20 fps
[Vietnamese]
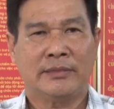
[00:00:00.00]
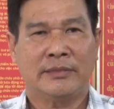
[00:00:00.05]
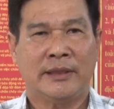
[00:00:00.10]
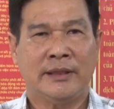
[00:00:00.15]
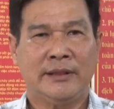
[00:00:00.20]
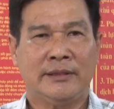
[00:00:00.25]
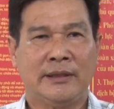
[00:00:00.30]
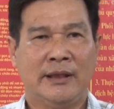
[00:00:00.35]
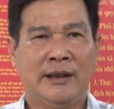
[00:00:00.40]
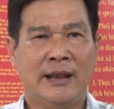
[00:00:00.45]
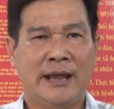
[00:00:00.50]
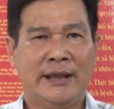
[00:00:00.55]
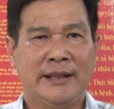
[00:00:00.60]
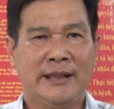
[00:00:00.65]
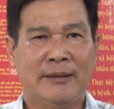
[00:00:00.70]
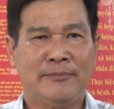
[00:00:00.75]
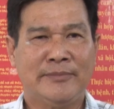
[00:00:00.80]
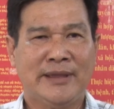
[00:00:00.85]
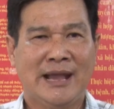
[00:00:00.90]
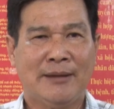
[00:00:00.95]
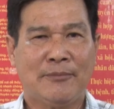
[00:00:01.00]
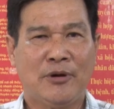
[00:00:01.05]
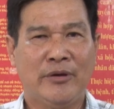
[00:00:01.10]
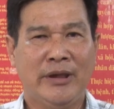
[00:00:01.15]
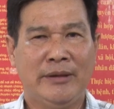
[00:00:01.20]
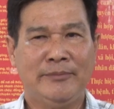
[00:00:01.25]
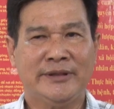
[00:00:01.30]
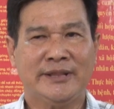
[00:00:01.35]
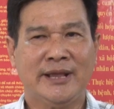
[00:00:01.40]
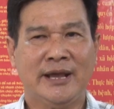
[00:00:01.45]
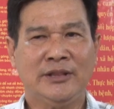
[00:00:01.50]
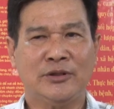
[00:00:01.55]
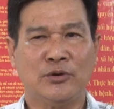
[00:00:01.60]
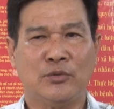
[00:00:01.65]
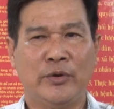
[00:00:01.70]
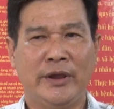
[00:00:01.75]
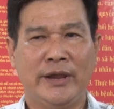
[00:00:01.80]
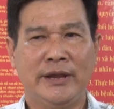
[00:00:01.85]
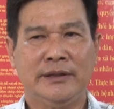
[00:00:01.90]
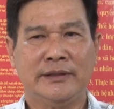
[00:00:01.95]
tỷ, tỷ lệ tham gia bảo hiểm y tế tự
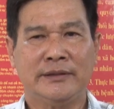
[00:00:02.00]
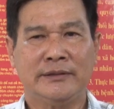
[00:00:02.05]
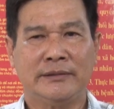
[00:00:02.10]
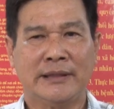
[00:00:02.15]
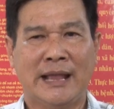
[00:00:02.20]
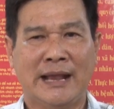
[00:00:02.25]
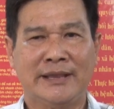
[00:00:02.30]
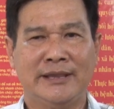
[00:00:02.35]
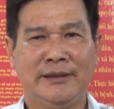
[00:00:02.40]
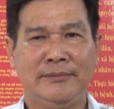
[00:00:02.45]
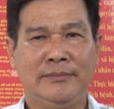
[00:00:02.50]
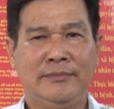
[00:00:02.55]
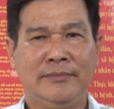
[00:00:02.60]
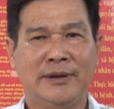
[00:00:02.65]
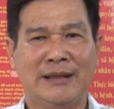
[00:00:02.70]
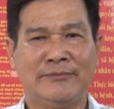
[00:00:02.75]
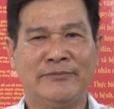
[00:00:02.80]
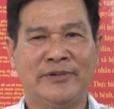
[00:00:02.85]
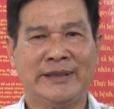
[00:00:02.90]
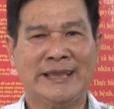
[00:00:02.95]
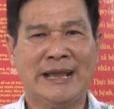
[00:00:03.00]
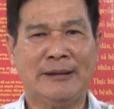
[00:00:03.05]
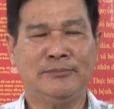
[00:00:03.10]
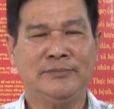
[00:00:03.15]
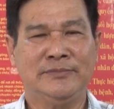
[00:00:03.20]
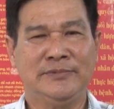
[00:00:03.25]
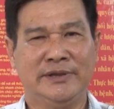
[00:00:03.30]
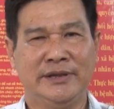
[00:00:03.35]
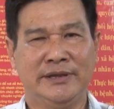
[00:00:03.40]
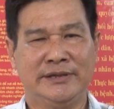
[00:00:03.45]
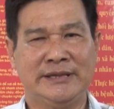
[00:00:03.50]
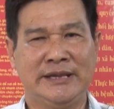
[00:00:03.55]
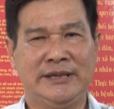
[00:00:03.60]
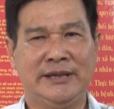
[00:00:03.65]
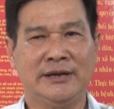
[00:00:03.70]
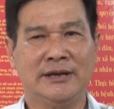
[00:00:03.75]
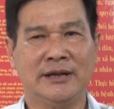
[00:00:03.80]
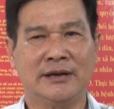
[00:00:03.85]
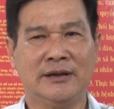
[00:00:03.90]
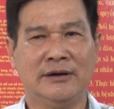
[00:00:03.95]
nguyện đạt 95% thì xây
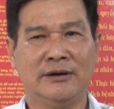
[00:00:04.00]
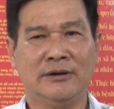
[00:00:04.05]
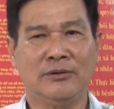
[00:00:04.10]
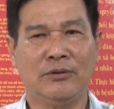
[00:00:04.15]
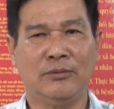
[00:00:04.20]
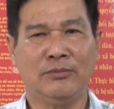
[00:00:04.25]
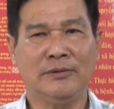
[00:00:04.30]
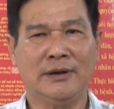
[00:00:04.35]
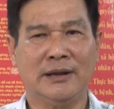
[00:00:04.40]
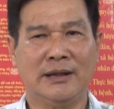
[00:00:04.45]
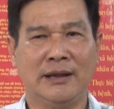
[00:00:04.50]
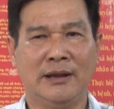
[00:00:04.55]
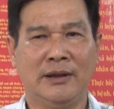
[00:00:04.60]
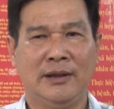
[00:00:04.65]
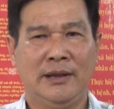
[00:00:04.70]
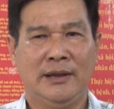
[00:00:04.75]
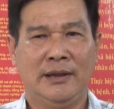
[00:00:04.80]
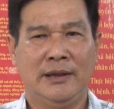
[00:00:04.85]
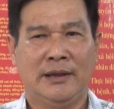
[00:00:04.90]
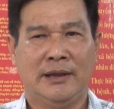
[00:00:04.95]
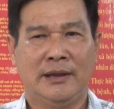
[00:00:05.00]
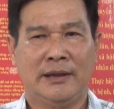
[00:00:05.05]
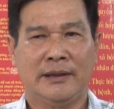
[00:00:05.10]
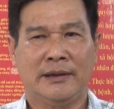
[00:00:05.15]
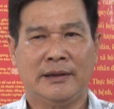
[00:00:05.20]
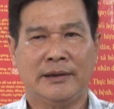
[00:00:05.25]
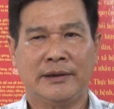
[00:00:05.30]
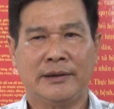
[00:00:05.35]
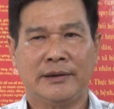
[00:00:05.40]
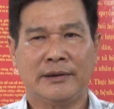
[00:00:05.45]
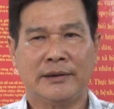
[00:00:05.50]
dựng lực lượng cũng là ờ,